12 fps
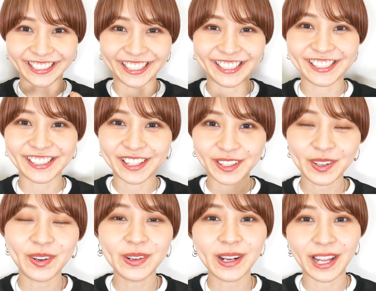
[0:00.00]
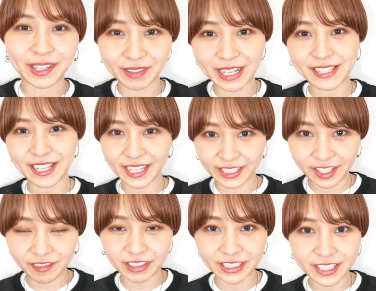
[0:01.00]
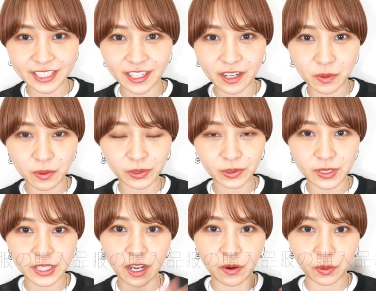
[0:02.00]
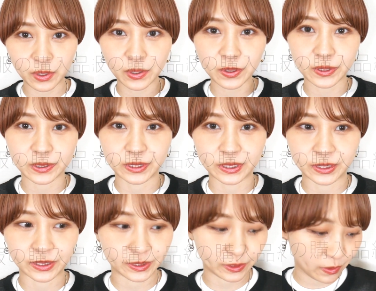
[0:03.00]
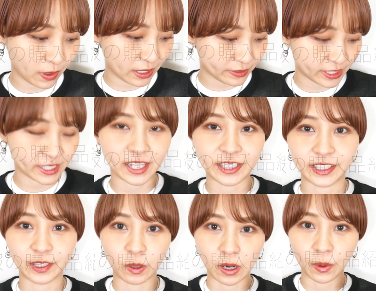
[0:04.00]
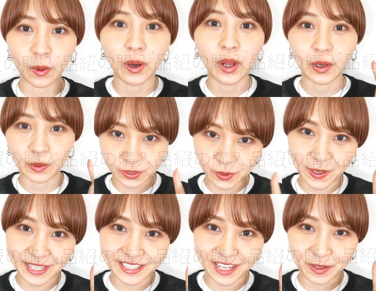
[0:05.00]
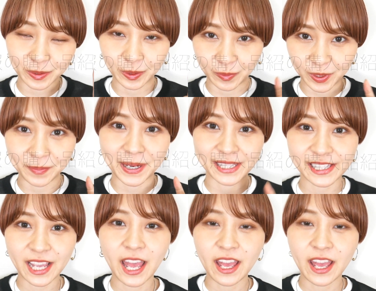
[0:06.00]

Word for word: です今回は最近私が購入したお洋服とアクセサリーとかをご紹介していこうと思います